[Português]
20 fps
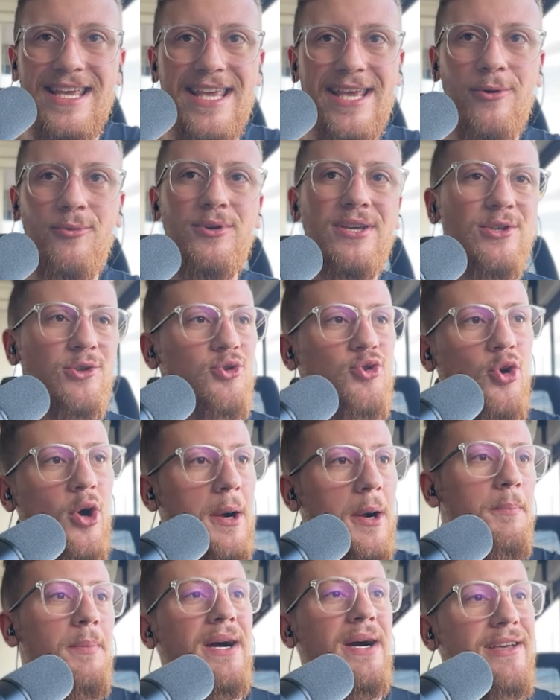Eu que só
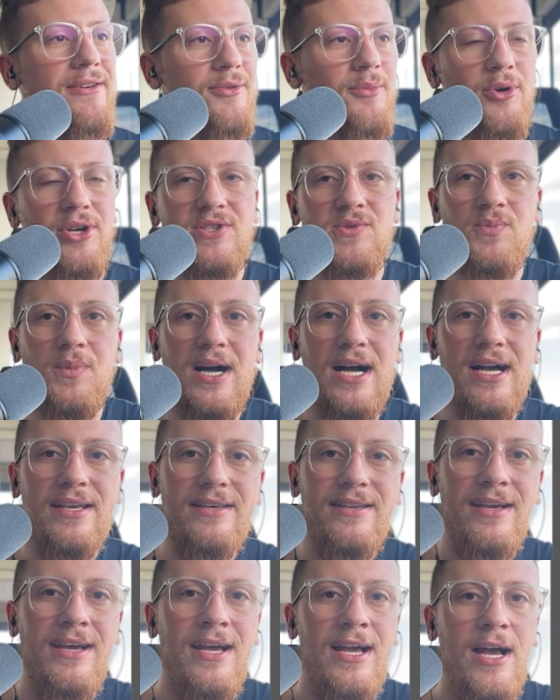apanho no meu sparring,